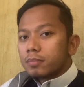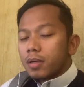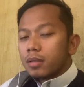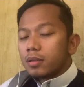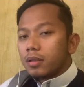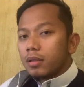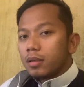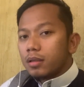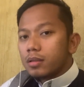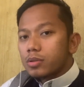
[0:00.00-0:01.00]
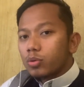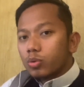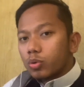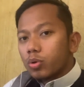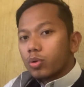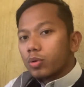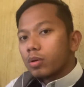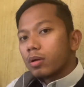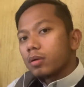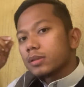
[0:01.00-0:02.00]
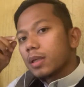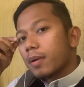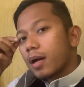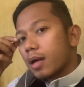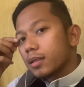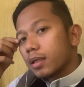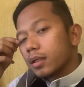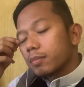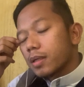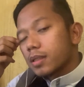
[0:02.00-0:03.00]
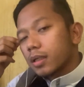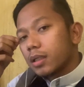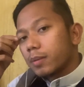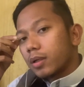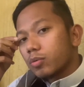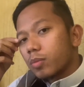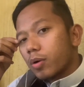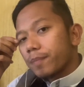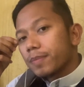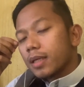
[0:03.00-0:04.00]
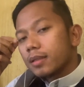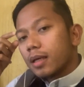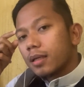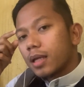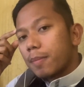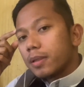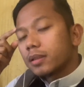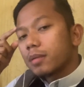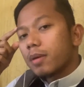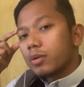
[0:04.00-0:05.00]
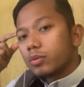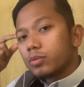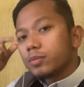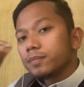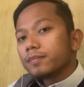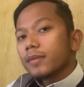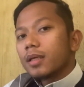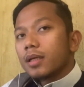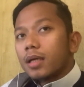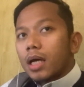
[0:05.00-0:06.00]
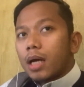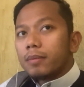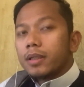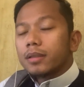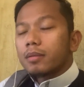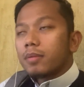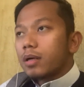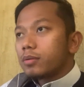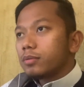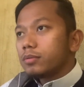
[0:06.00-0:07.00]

bagi seluruh eh, jamaah yang ingin melaksanakan ibadah umroh Dan update terbaru Update terbaru